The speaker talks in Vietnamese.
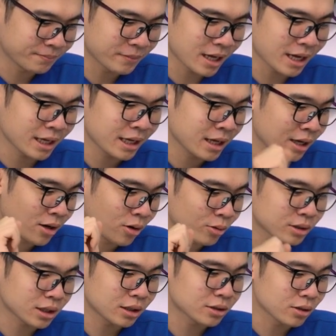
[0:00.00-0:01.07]
Đây hỗ
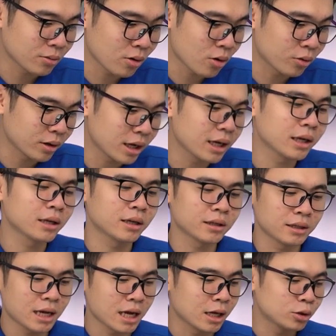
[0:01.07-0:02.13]
trợ chống ồn, đây
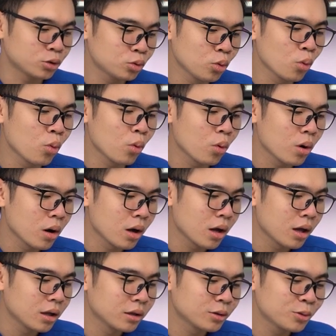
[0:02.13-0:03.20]
là
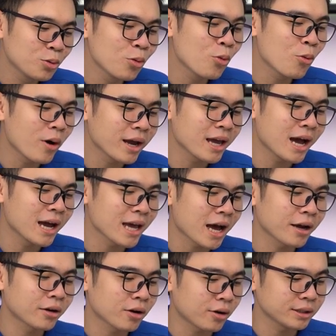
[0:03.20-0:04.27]
TrueWave
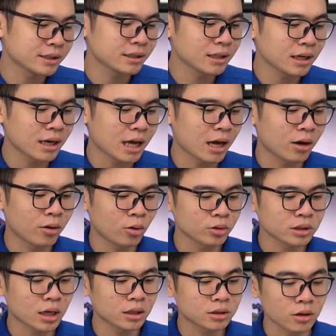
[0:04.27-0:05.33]
AI noise, tức là hỗ
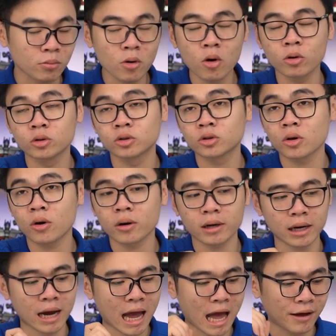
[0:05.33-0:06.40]
trợ chống ồn cho
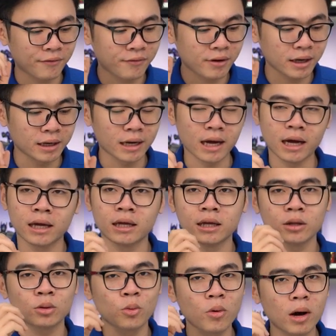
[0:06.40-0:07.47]
cả phần
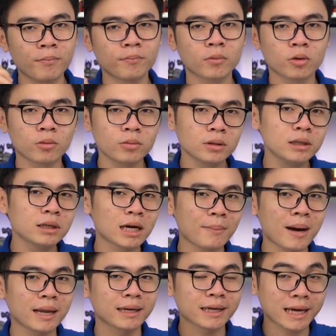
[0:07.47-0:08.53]
thu âm cũng như các
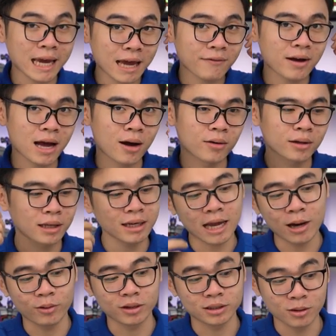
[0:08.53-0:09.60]
bạn nghe vào sẽ
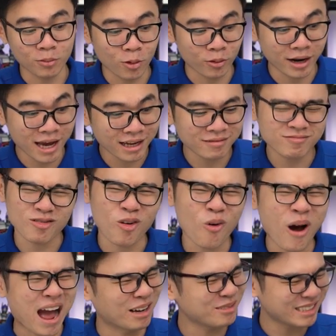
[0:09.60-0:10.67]
đều được chống ồn hết.
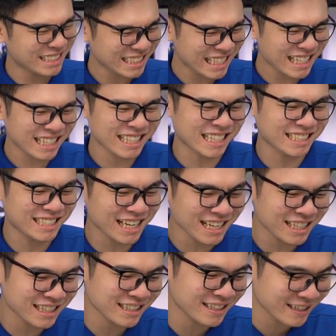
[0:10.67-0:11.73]
Xịn thật sự.